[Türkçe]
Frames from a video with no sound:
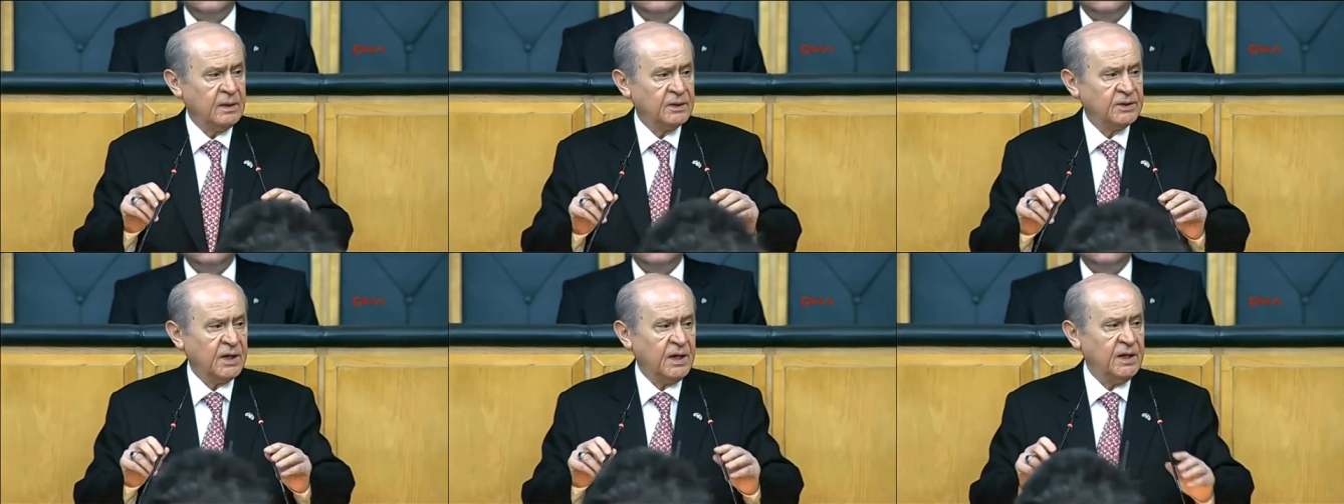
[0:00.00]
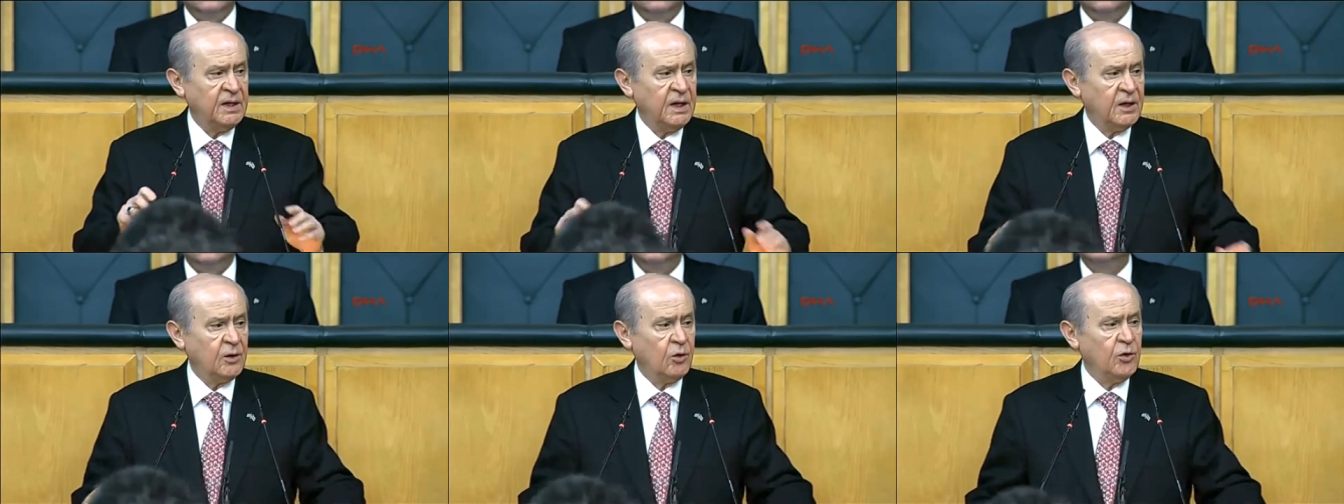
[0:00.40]

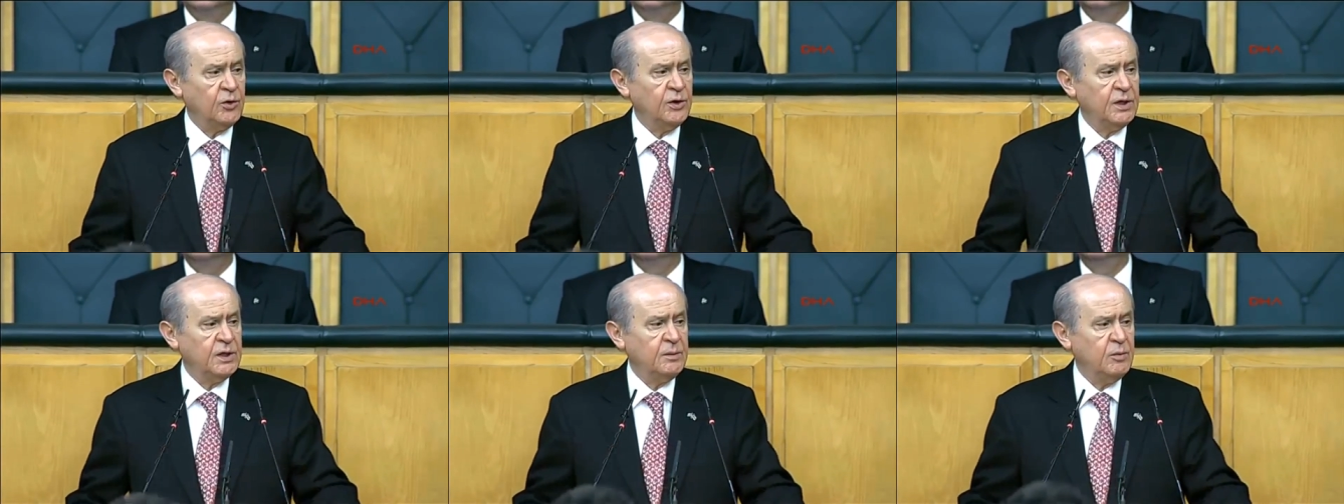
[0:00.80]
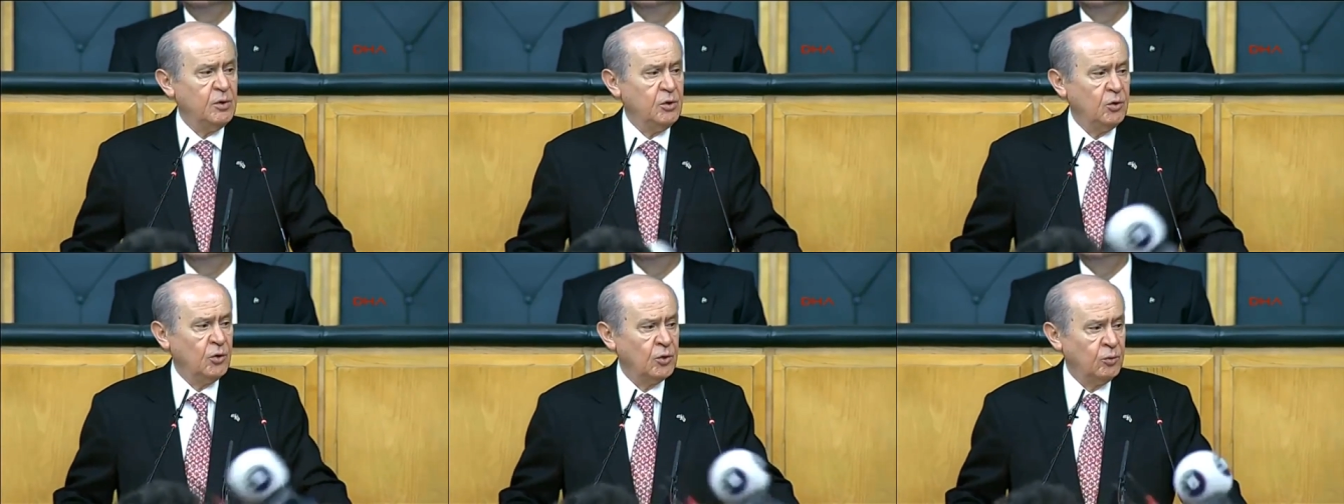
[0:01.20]
Sayıları 17
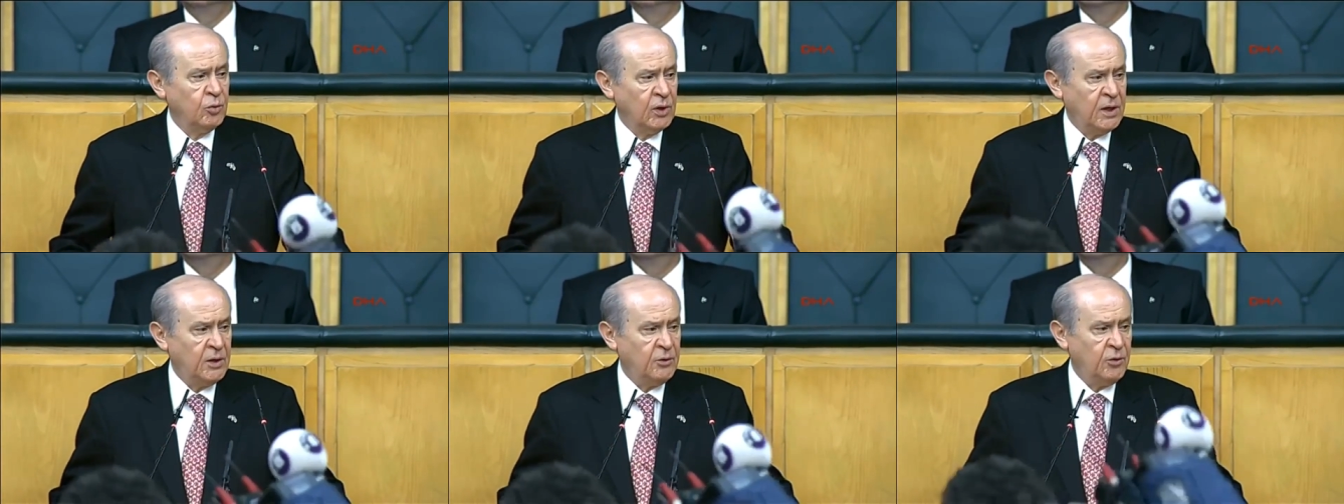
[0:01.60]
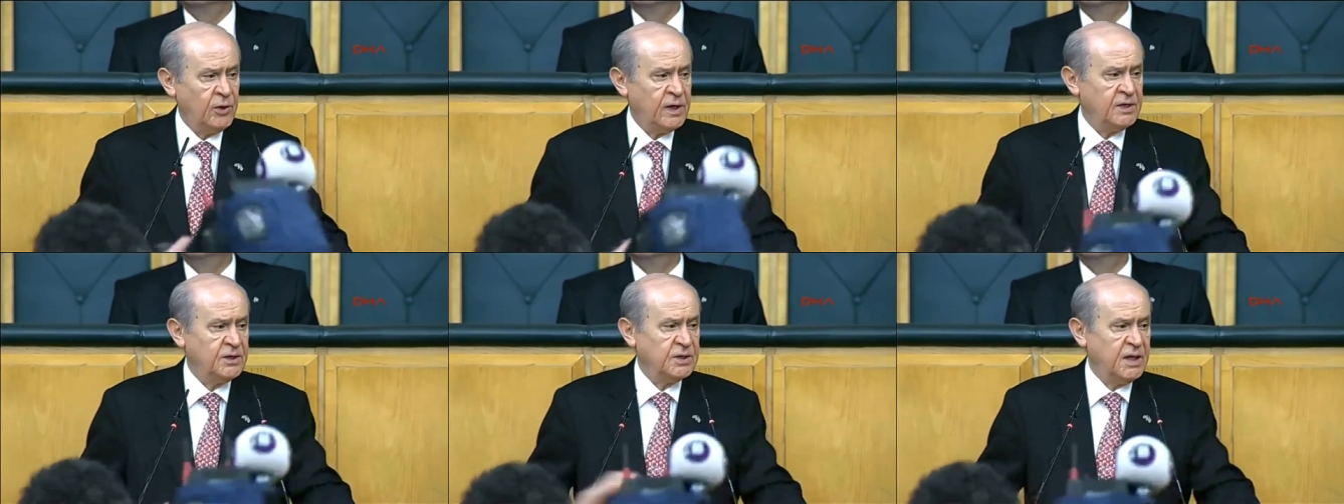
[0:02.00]
milyonu bulan
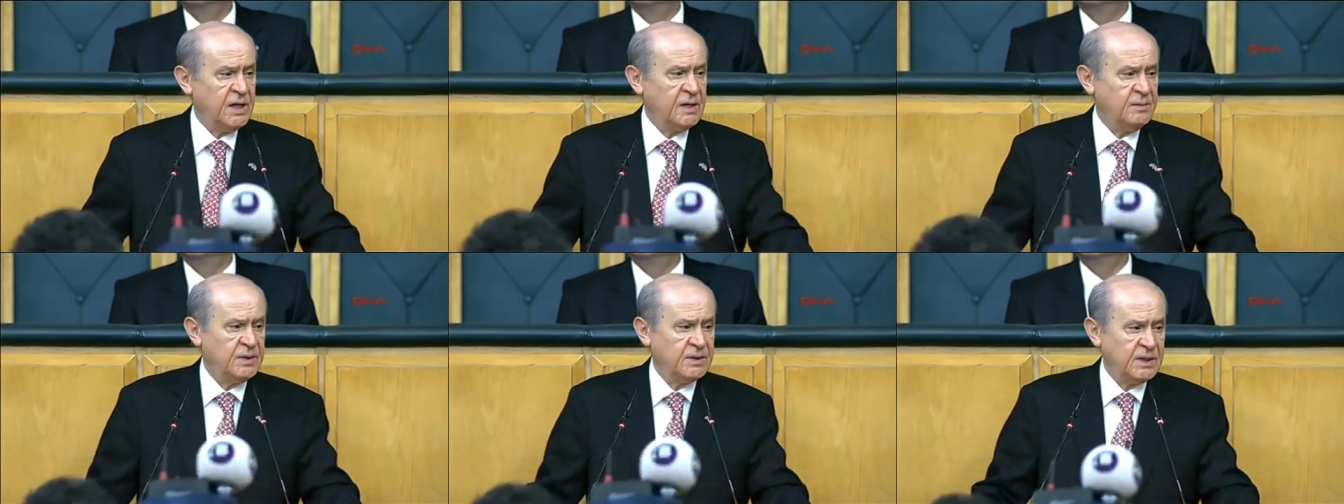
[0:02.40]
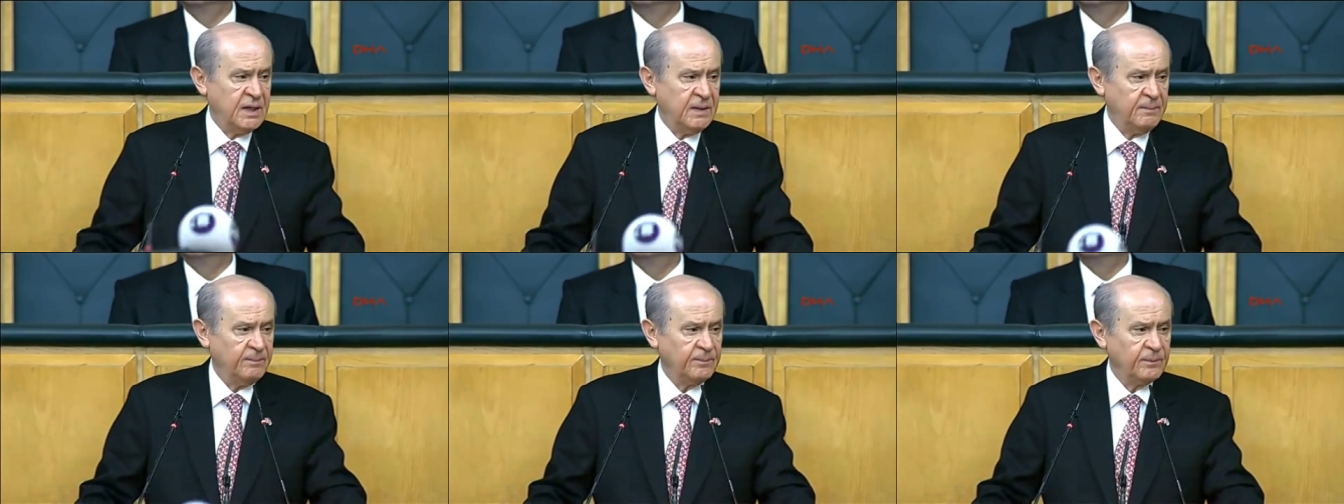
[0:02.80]
öğrencilerimizle